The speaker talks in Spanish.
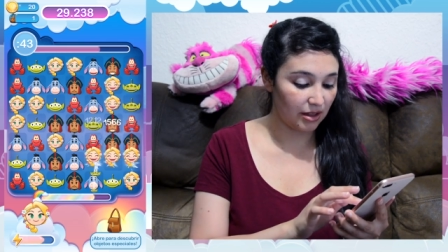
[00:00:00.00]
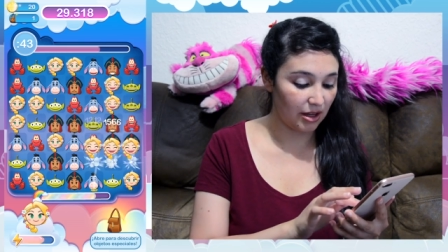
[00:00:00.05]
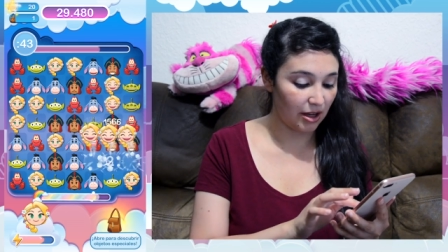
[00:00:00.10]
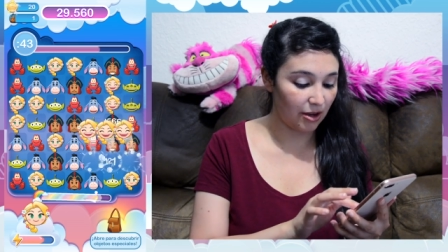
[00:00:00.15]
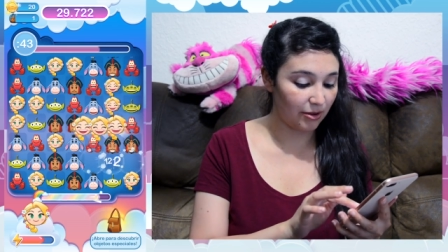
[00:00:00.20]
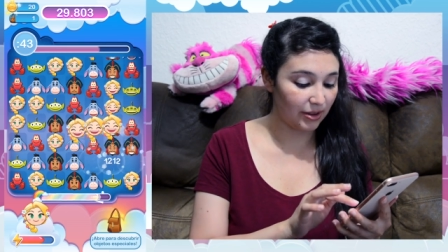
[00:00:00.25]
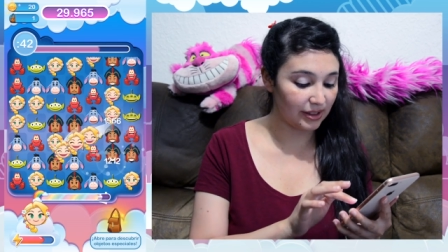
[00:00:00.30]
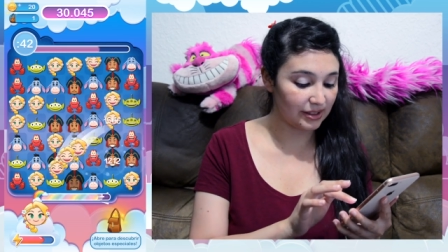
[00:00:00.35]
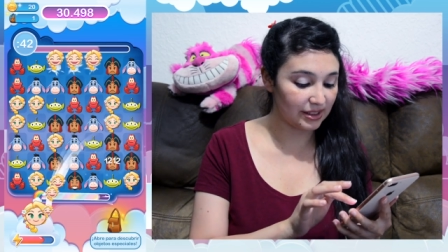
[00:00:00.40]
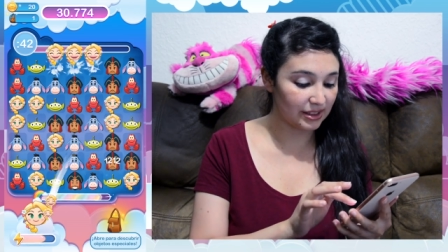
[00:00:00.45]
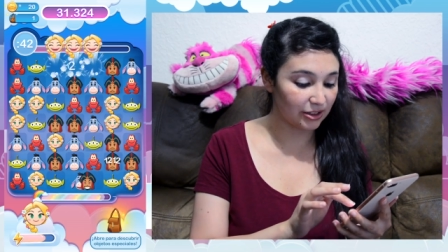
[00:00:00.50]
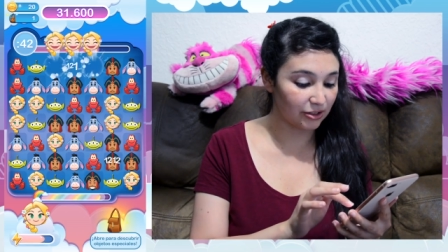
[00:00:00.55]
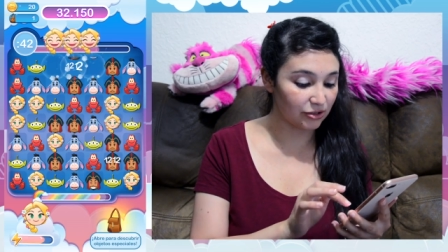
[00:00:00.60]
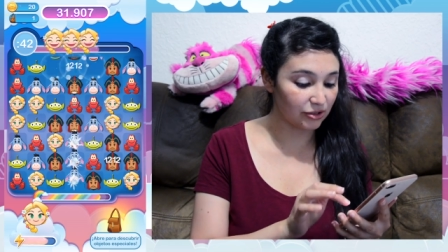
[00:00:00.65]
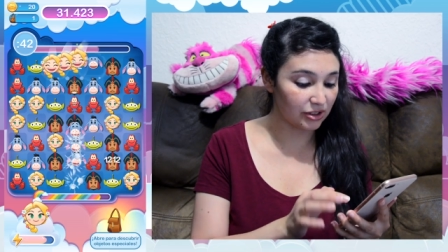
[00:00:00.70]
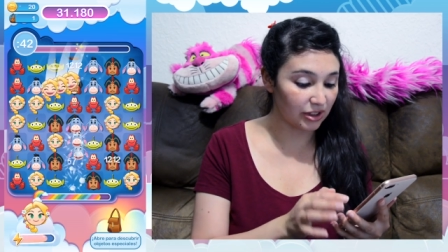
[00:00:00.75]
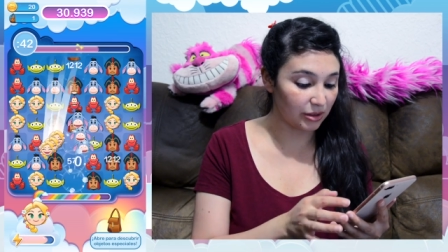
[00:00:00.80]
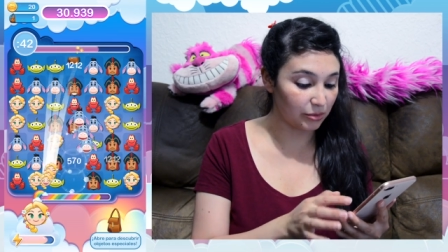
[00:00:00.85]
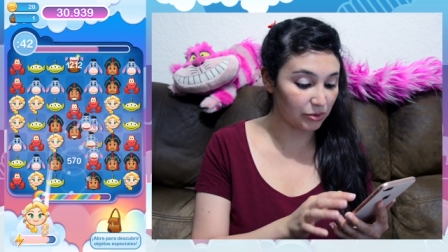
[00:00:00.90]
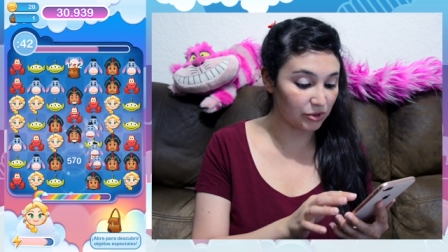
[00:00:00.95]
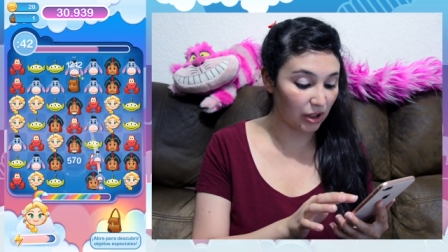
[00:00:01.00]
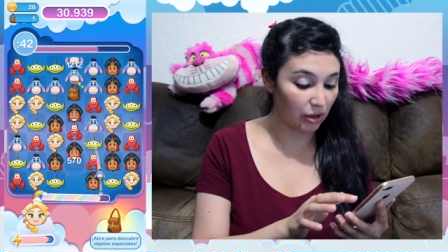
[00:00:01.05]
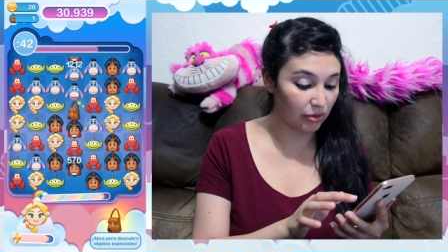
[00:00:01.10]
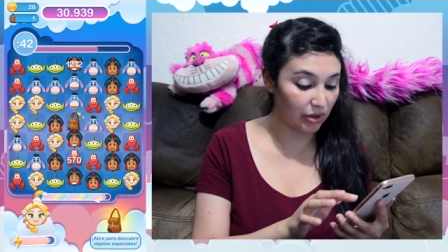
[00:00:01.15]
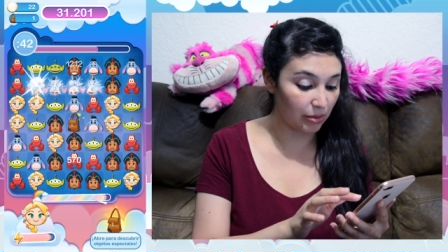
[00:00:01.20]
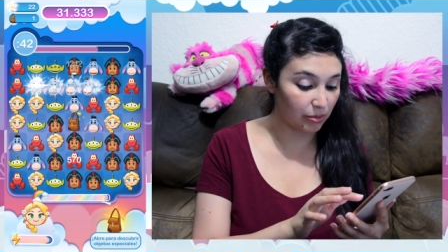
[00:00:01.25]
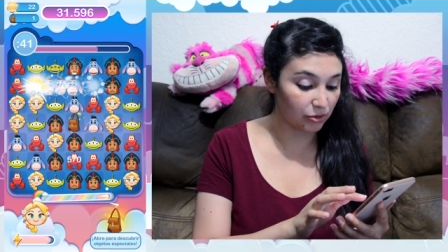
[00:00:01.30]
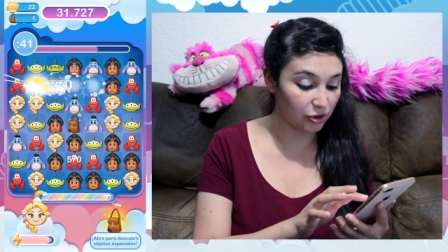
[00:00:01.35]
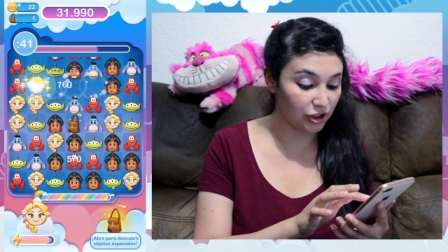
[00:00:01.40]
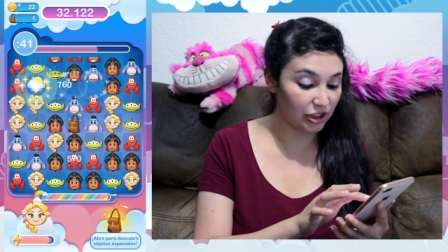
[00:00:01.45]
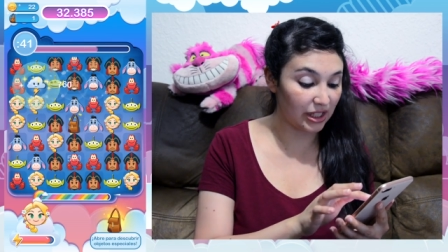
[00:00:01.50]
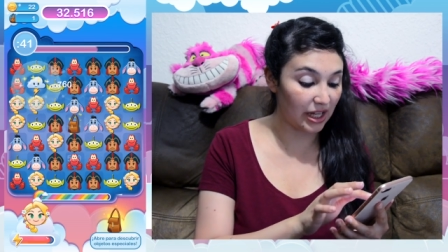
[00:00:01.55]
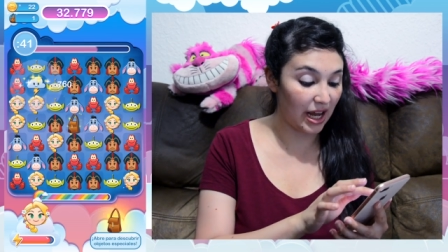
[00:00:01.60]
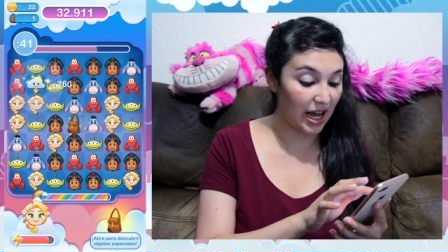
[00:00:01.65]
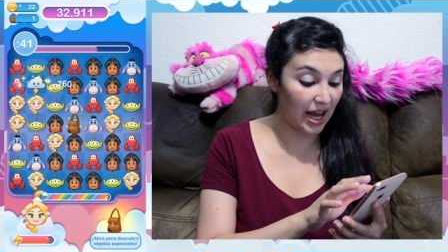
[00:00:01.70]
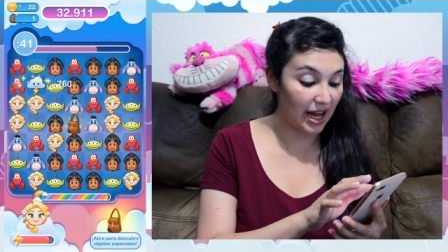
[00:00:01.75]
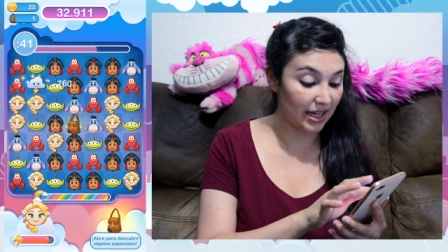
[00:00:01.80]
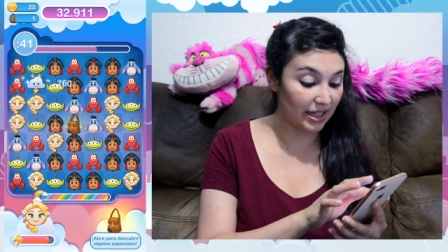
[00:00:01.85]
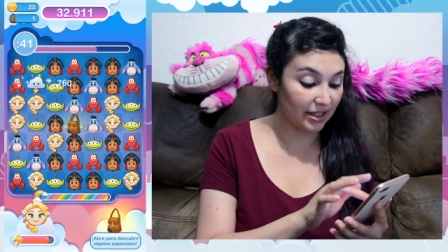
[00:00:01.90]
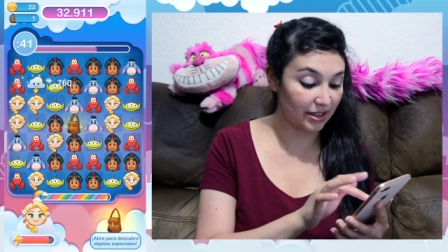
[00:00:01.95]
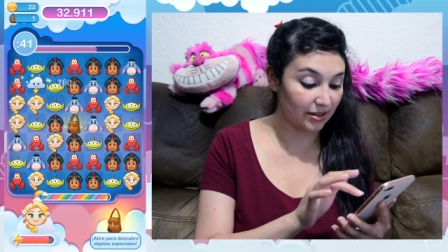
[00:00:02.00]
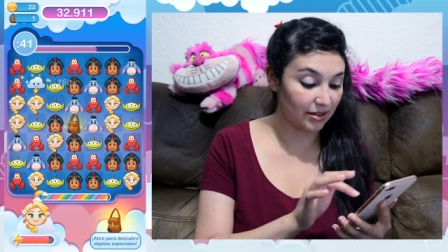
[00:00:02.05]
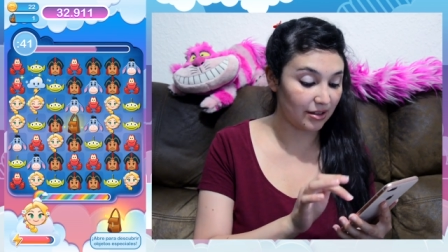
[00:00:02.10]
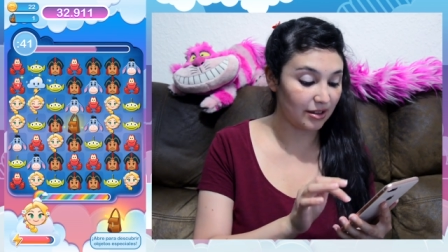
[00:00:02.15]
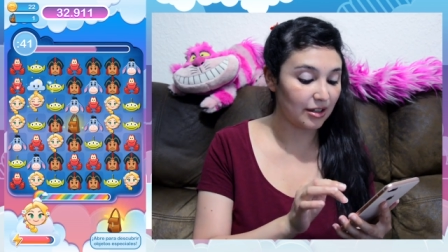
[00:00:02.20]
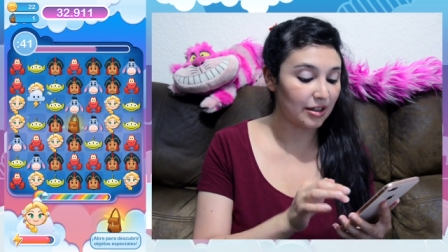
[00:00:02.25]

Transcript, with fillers: A ver si conseguimos alguna mochila. ¡Ay!